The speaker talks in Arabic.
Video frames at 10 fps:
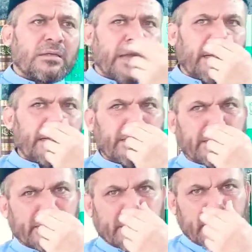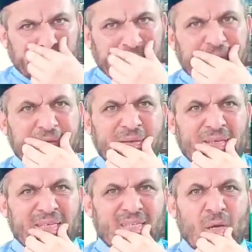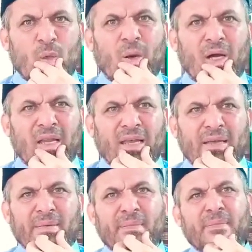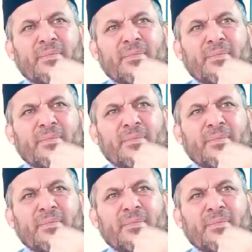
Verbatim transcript: يعني استولوا على